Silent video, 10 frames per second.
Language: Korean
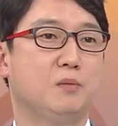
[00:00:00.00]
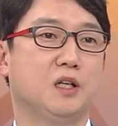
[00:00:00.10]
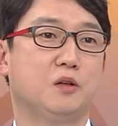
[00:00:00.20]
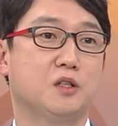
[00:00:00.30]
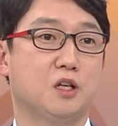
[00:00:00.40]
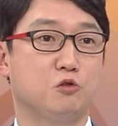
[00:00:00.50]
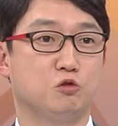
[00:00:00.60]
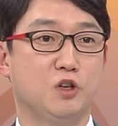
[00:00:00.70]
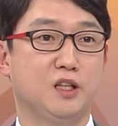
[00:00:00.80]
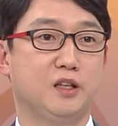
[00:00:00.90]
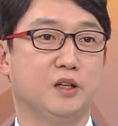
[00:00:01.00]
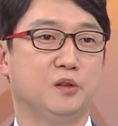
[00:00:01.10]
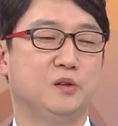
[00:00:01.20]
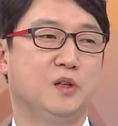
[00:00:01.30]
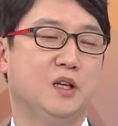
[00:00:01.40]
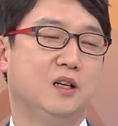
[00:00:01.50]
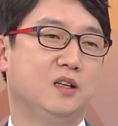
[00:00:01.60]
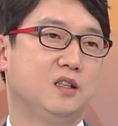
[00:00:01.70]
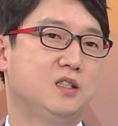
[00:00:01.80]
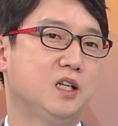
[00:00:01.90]
예방이 굉장히 중요한데요. 네.
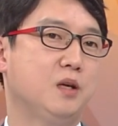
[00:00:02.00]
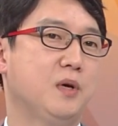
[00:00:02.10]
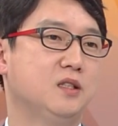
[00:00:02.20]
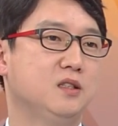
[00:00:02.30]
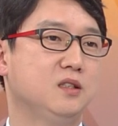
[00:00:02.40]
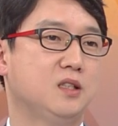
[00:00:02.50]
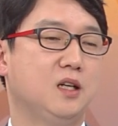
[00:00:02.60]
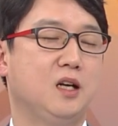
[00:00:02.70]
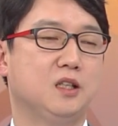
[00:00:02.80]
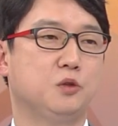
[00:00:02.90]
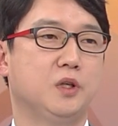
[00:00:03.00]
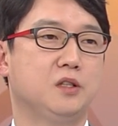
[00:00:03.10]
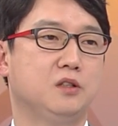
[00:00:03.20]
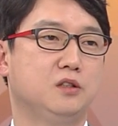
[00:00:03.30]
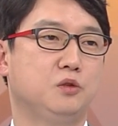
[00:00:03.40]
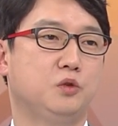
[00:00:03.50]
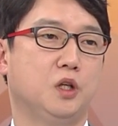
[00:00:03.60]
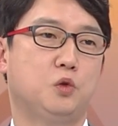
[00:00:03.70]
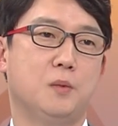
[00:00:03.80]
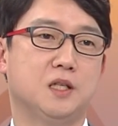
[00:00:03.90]
2차 예방을 잘 하기 위해서는
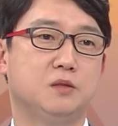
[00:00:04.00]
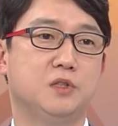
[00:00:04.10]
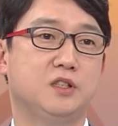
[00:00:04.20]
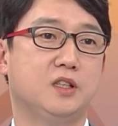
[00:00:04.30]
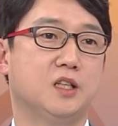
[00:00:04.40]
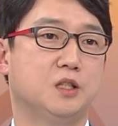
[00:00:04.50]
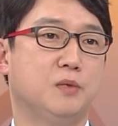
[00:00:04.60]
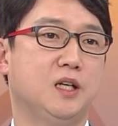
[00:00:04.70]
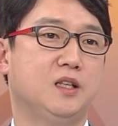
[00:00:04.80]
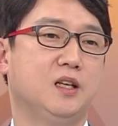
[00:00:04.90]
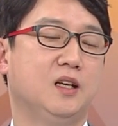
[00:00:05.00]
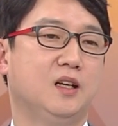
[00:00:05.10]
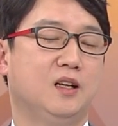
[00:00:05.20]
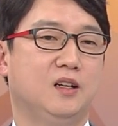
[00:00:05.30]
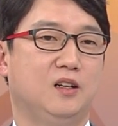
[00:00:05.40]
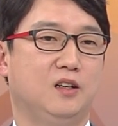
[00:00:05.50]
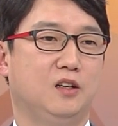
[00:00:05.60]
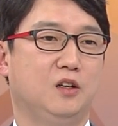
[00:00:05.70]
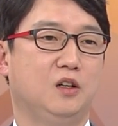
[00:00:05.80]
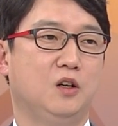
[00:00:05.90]
뒤에 또 말씀을 드리겠지만
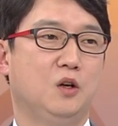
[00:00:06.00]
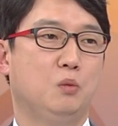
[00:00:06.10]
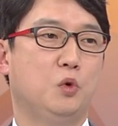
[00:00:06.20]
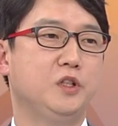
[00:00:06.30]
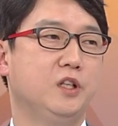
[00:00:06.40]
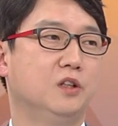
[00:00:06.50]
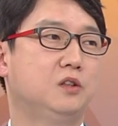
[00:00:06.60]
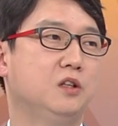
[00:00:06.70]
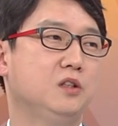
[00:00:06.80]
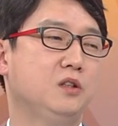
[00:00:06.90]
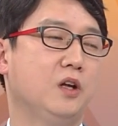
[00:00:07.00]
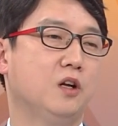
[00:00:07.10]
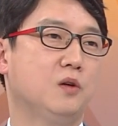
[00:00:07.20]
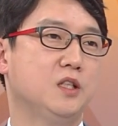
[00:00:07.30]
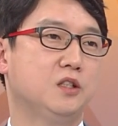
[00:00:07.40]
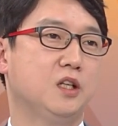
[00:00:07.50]
어, 본인이 어떤 뇌혈관